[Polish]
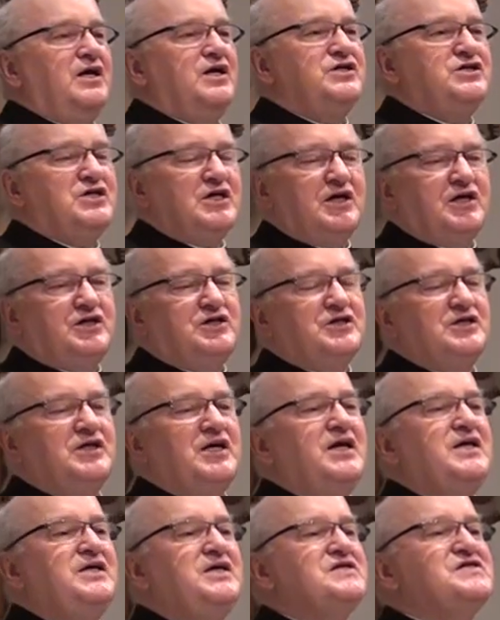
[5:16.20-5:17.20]

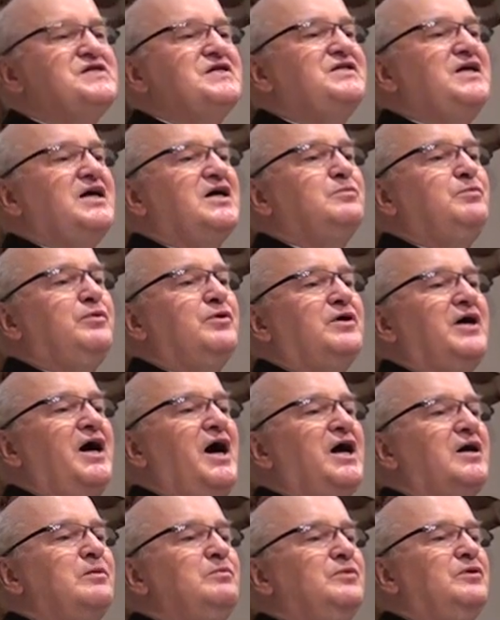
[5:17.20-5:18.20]
dziękczynienie za dar
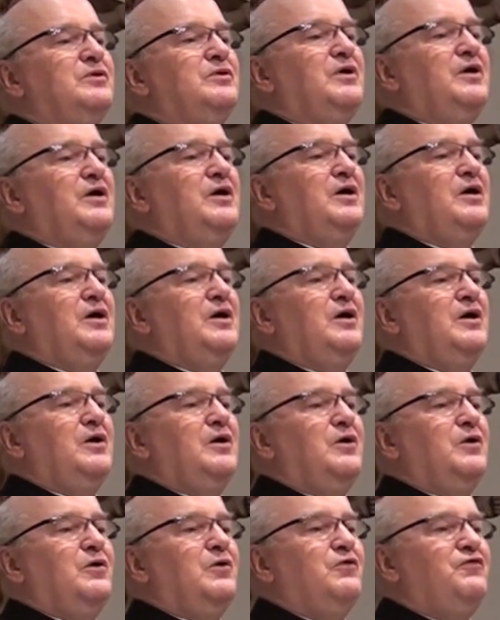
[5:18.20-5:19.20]
pokarmu,
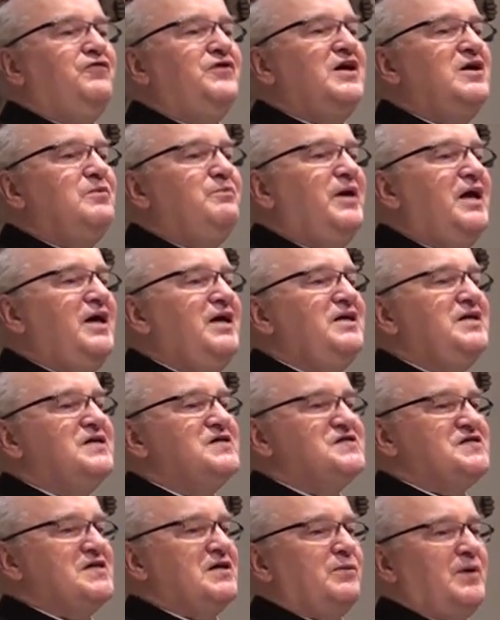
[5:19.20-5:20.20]

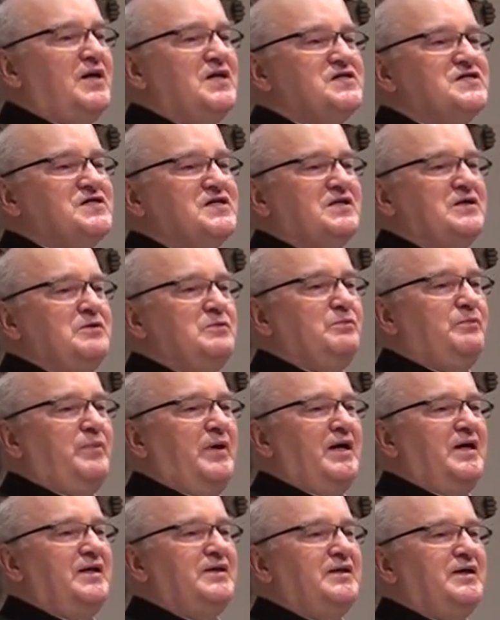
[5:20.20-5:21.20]
uwielbienie za łaskę
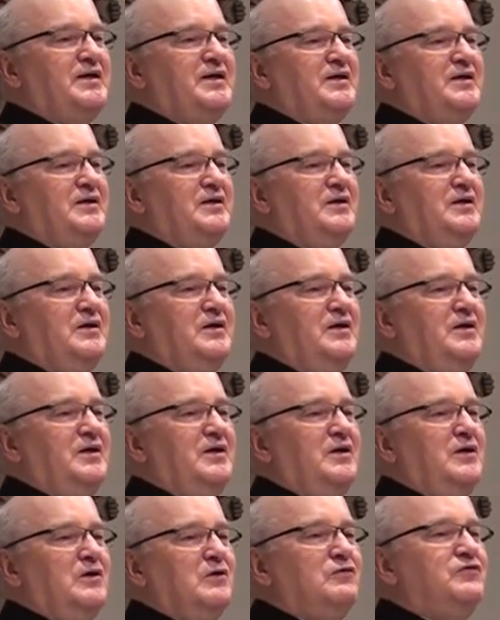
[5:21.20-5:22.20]
Pana,
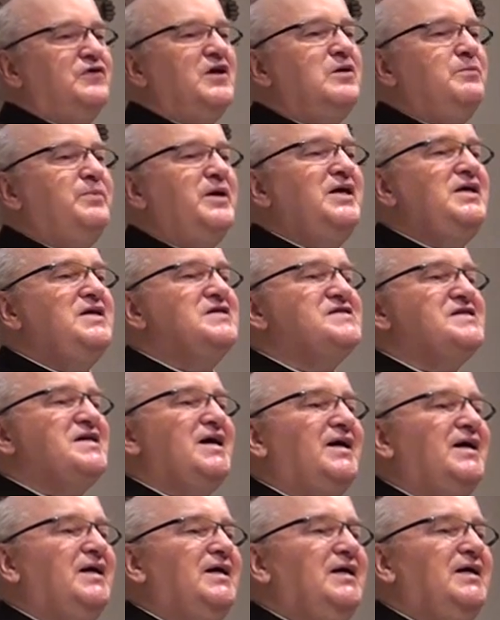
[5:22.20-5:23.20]
uwielbienie
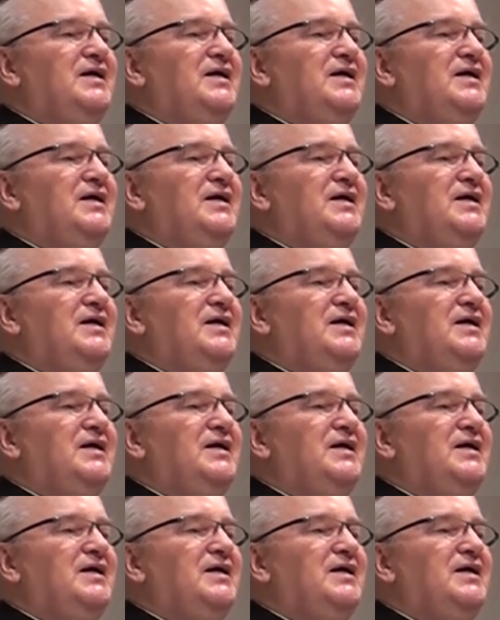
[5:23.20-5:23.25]
za